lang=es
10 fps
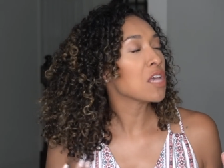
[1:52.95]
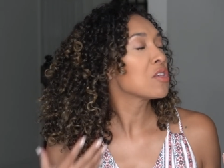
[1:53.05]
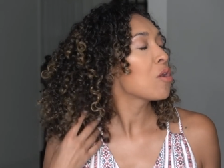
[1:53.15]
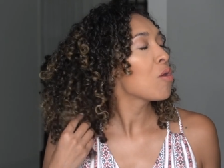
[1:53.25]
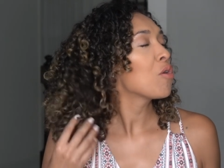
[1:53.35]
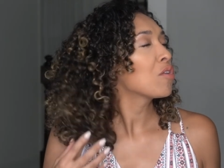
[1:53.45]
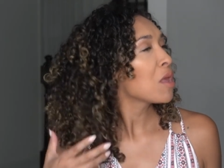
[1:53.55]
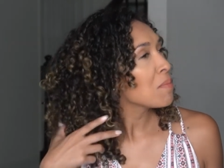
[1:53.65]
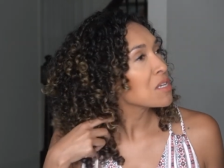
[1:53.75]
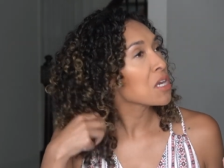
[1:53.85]
es el olor
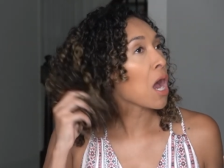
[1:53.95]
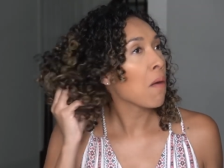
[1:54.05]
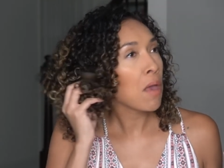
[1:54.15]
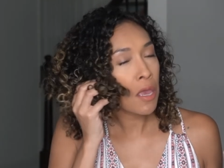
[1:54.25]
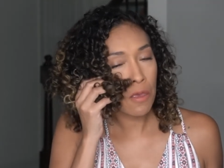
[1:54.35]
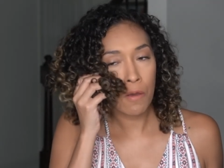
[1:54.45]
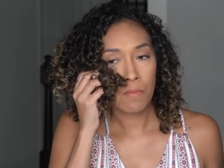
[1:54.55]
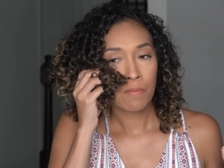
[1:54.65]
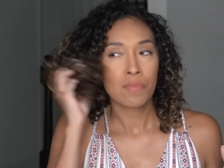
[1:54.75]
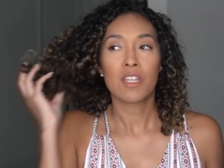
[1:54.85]
de mi
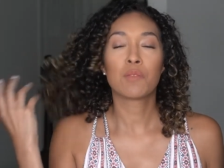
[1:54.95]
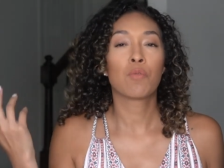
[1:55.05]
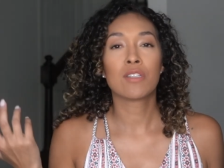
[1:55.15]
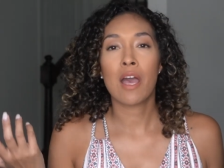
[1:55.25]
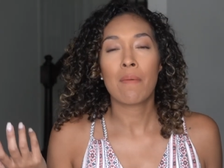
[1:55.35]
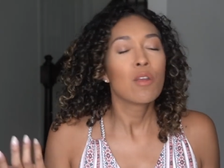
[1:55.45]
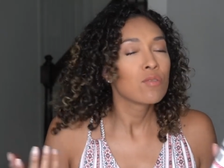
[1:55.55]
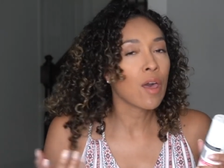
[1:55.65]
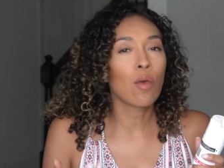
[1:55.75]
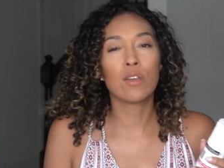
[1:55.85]
cabello después de haber
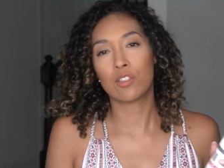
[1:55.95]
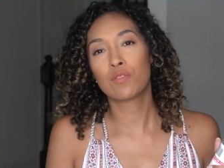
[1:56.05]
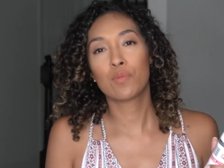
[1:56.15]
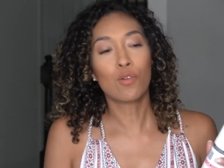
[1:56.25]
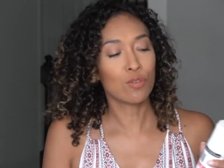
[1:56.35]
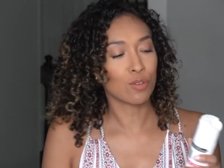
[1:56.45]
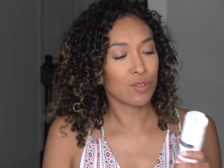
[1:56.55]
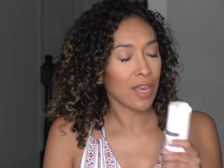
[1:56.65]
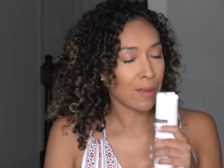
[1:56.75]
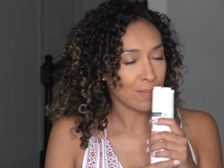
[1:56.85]
usado estos
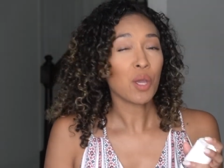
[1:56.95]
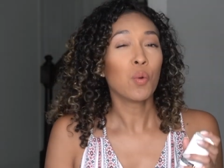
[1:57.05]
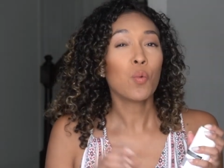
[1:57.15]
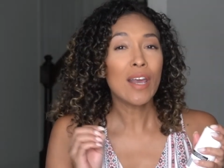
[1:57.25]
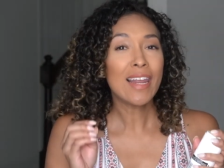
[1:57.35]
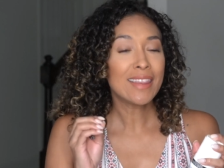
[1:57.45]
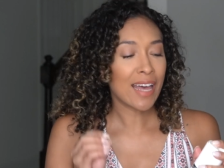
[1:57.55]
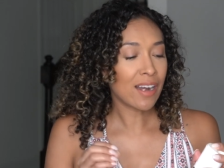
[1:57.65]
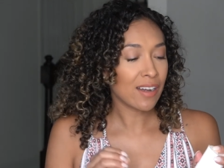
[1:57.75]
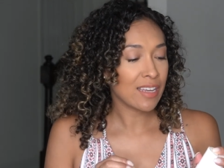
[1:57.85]
productos. Like, huele
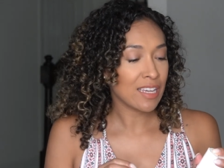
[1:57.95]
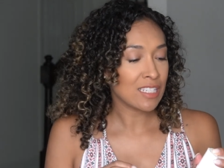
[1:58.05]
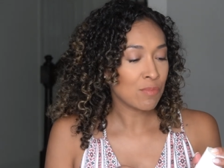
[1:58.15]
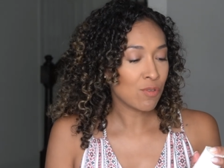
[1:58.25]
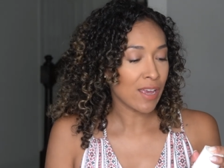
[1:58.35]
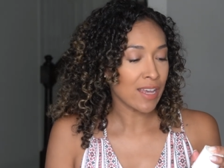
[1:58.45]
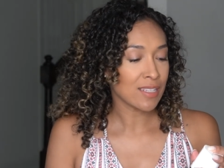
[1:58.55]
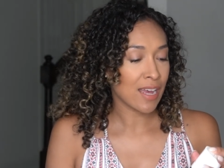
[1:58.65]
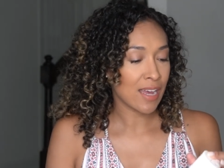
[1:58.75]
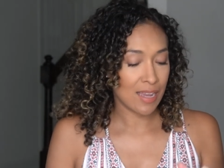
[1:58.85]
tan riquísimo que
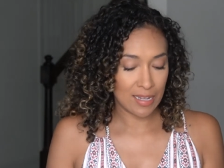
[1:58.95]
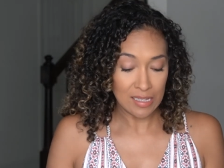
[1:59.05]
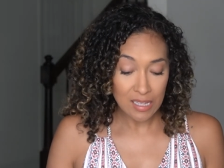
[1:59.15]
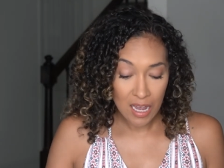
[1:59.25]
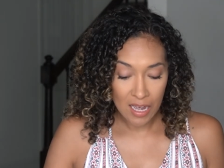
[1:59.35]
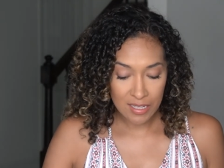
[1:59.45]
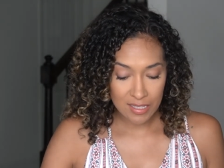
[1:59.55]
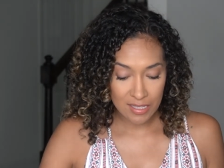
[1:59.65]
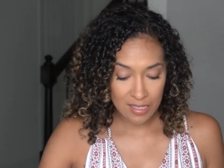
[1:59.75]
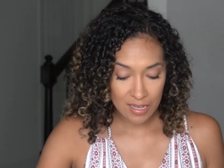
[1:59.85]
hasta
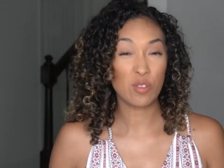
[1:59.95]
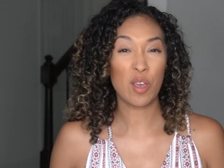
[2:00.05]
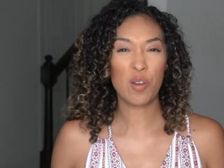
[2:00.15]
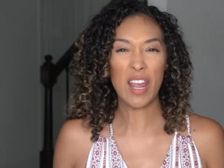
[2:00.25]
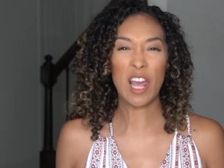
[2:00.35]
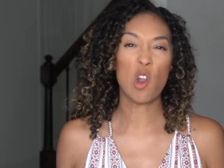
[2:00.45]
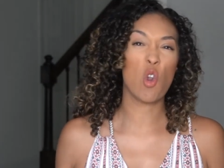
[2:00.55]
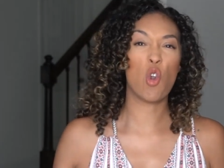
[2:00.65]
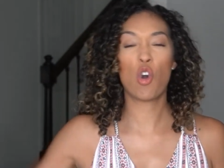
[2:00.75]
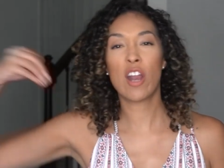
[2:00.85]
las pusieron el
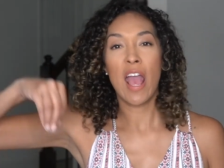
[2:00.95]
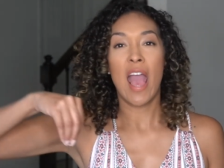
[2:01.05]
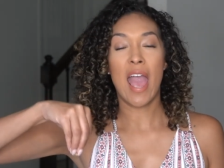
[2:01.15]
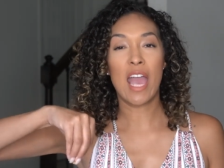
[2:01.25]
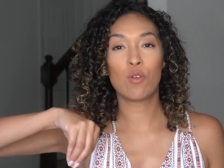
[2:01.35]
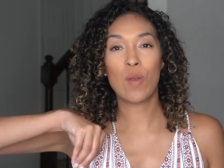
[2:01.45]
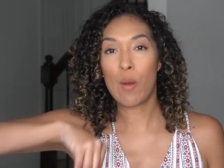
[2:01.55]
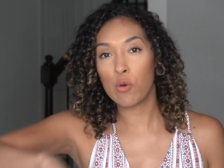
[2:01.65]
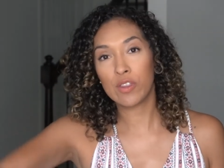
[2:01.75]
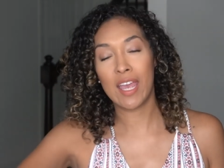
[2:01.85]
olor en
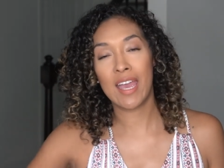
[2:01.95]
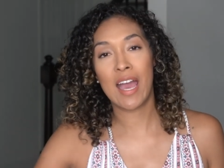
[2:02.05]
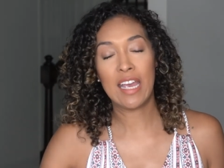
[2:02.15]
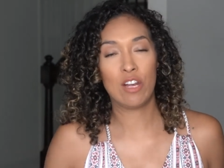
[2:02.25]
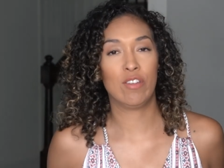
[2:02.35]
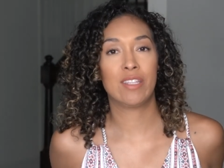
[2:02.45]
una botella y lo